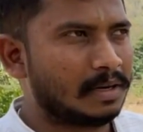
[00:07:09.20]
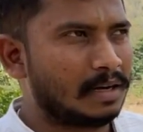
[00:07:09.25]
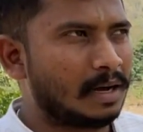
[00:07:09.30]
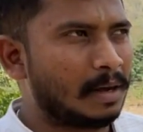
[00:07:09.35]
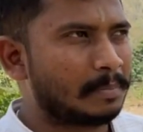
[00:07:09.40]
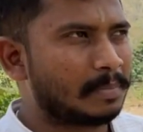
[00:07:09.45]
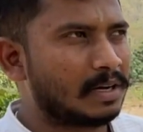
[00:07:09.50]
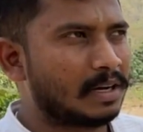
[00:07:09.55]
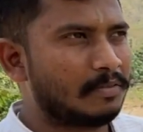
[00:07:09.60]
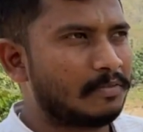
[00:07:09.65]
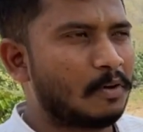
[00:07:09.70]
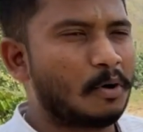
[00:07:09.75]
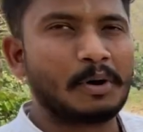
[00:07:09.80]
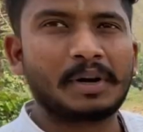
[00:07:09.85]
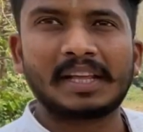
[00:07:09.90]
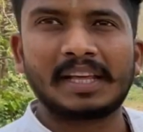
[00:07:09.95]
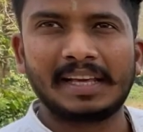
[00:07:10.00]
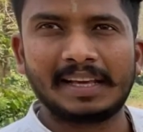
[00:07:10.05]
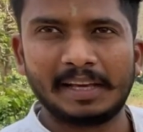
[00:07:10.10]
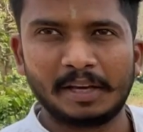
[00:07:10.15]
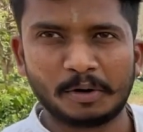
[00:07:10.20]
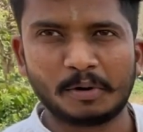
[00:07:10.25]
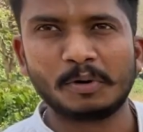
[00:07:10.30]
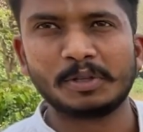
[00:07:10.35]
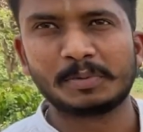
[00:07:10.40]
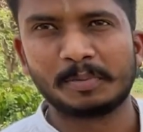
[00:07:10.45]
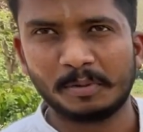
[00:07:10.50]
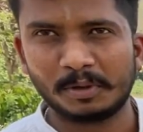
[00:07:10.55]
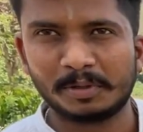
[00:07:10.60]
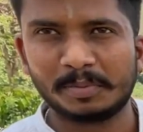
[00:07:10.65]
आपका फोर्ट की इको
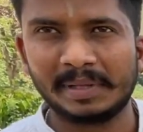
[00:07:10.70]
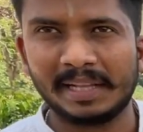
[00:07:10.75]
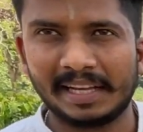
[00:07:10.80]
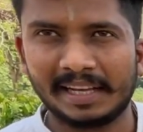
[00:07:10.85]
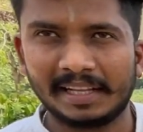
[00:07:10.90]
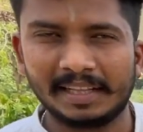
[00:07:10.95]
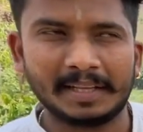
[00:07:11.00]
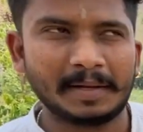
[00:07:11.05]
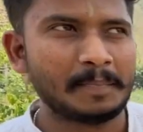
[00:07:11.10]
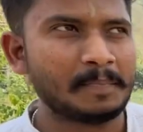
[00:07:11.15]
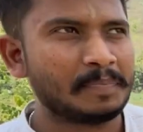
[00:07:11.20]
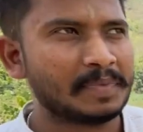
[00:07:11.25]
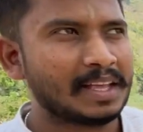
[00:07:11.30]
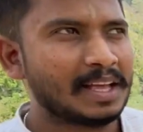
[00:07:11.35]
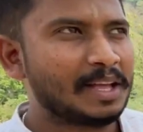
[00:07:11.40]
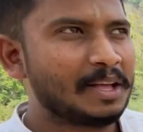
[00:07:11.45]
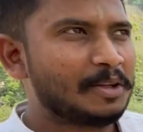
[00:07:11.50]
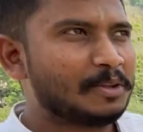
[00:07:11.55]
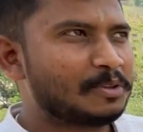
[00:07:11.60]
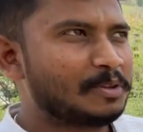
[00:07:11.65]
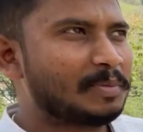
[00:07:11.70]
स्पोर्ट्स भी देखी थी हम्म, हम्म, हम्म।